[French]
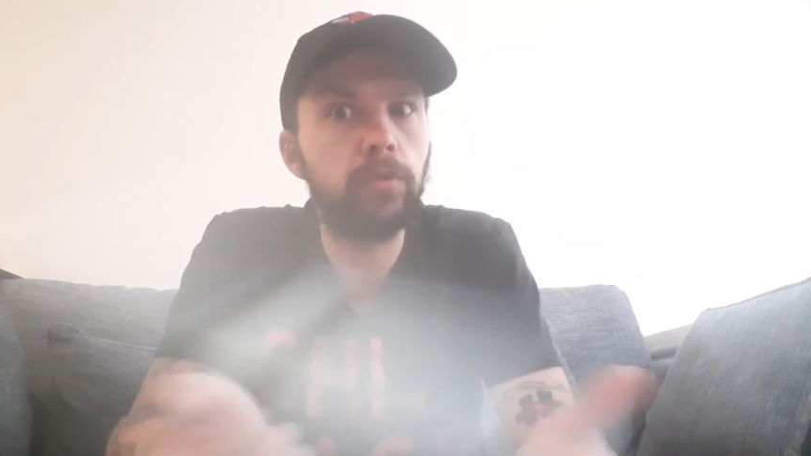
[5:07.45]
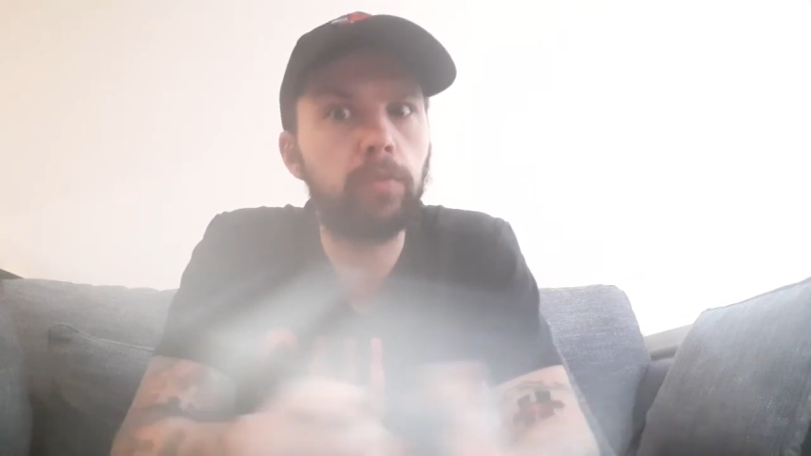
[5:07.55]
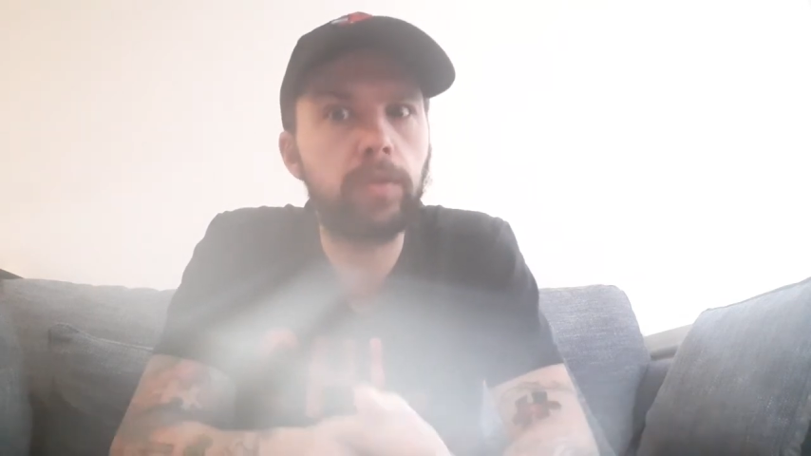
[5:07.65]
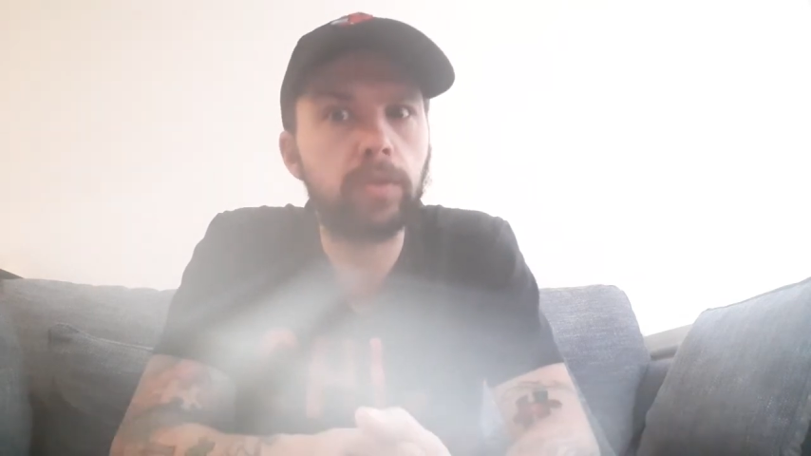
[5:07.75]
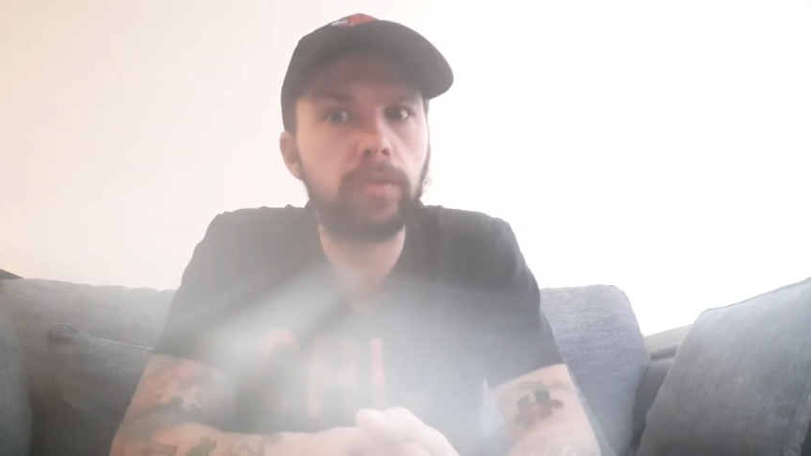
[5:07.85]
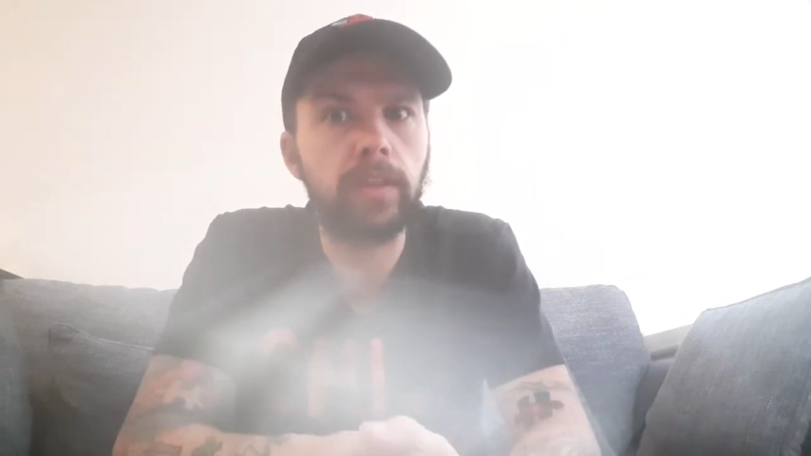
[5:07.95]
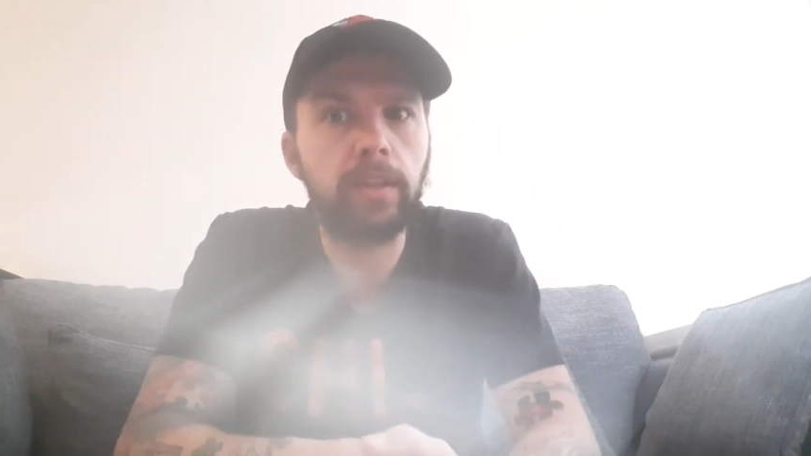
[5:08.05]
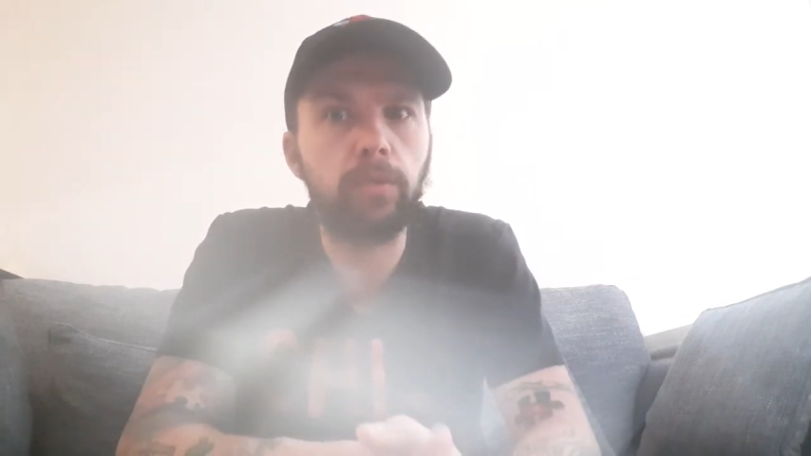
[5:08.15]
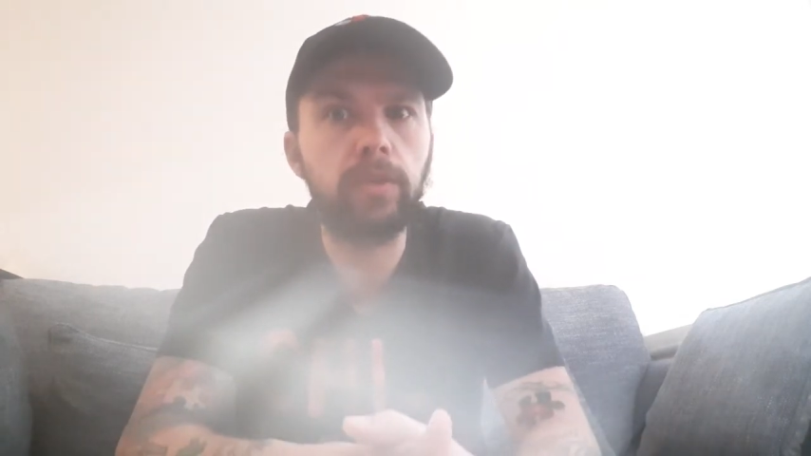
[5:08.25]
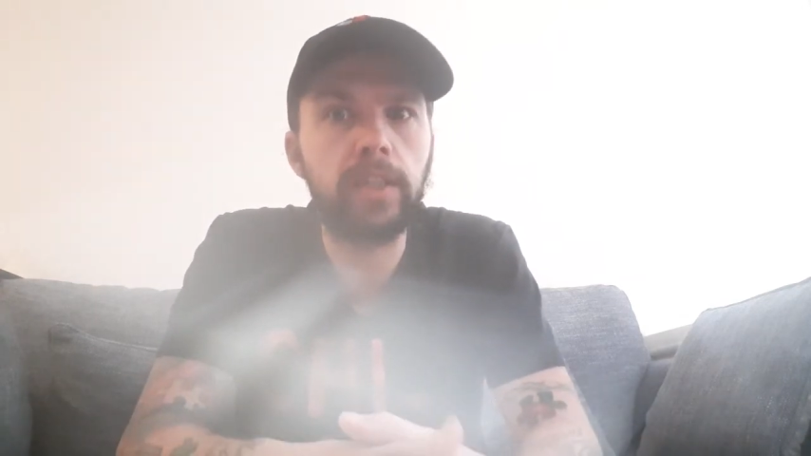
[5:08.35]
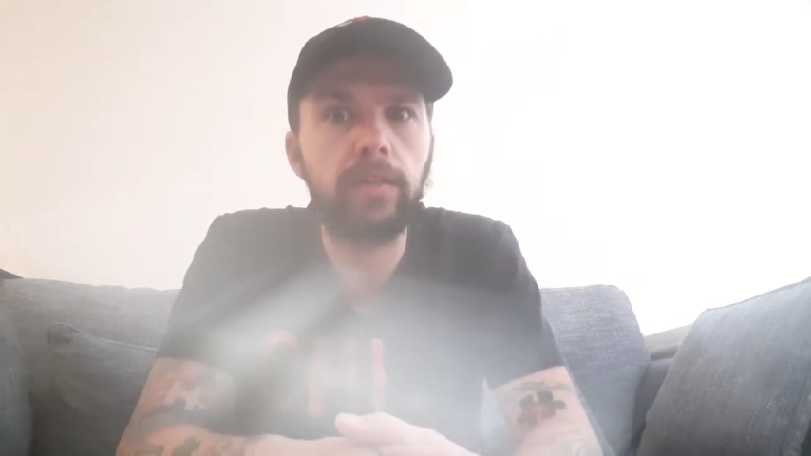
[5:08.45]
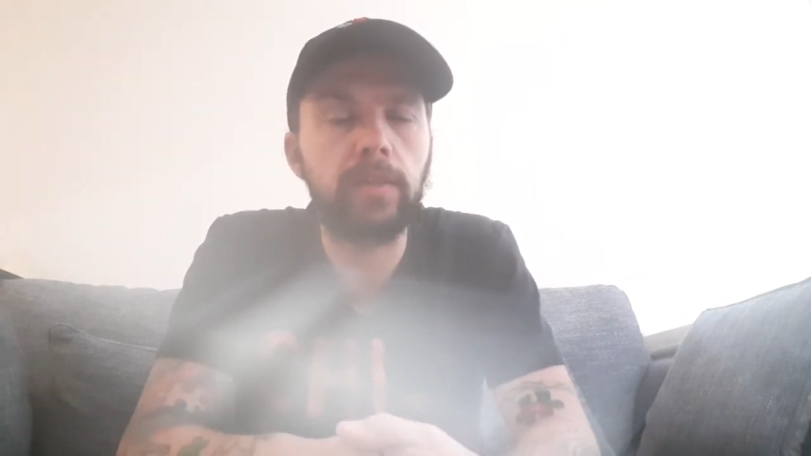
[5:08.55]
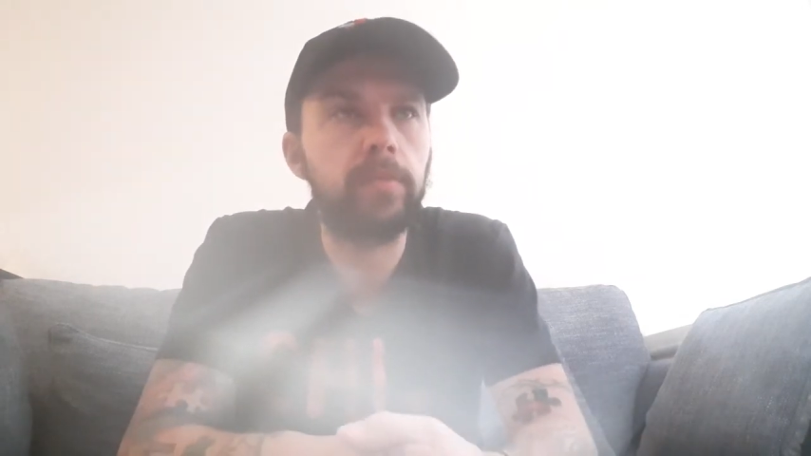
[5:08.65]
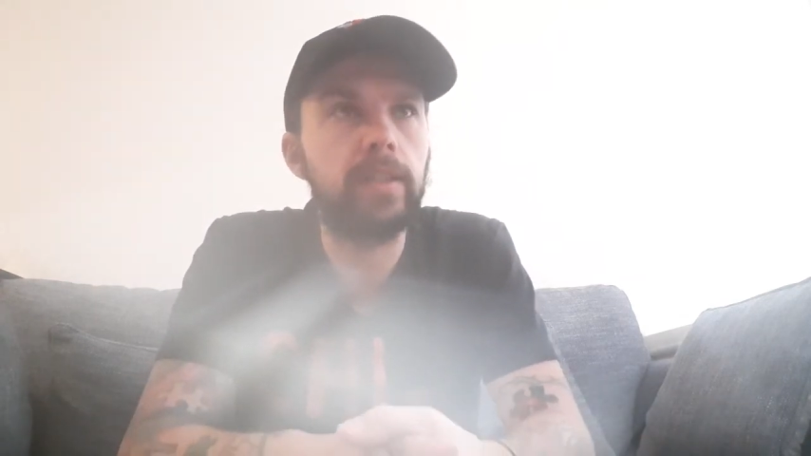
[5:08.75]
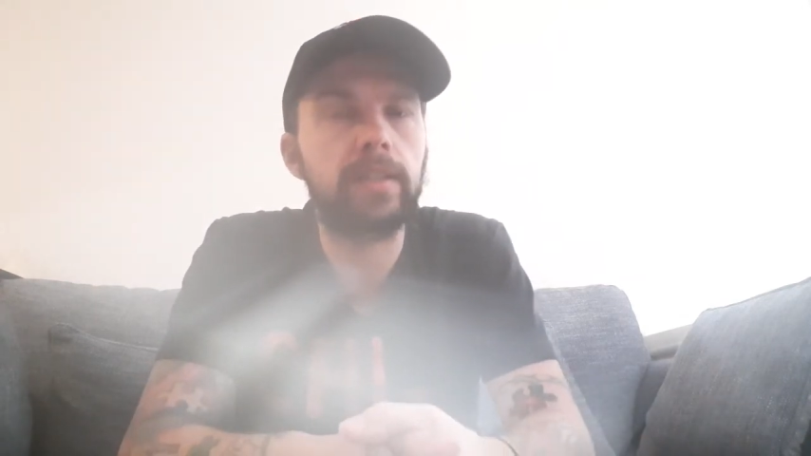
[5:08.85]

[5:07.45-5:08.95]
depuis son année rookie en NBA,